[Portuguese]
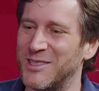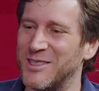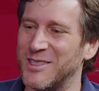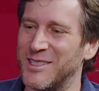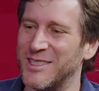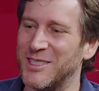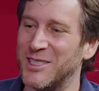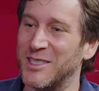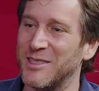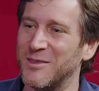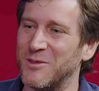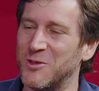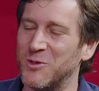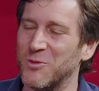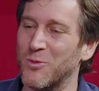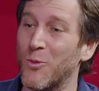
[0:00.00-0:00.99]
de, de,
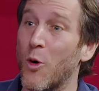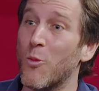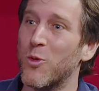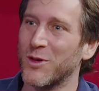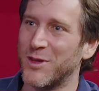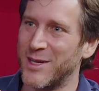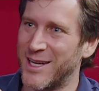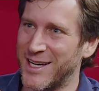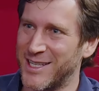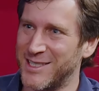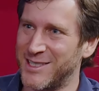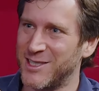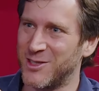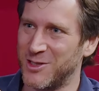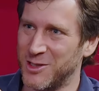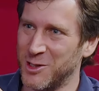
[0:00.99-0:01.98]
de um bom poder
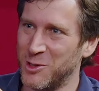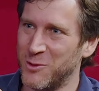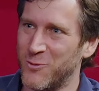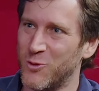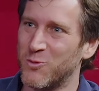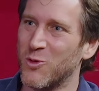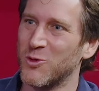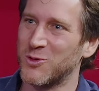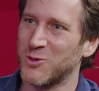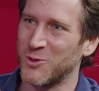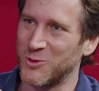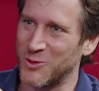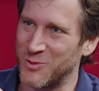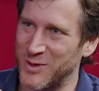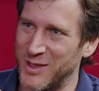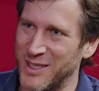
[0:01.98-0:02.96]
aquisitivo, bons
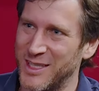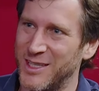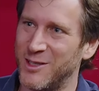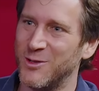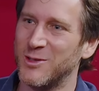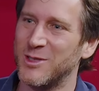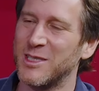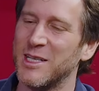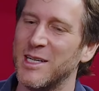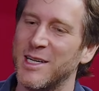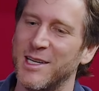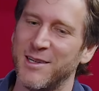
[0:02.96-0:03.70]
condomínios, Sim.